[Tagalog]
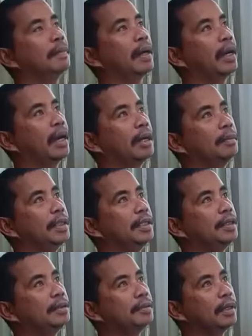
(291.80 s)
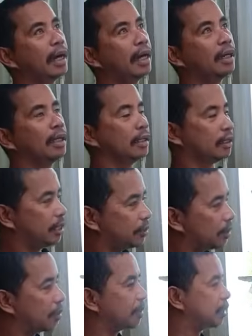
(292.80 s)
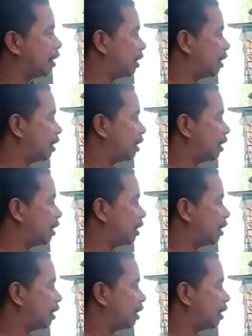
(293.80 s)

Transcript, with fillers: pag gagamitin ko na, dito naman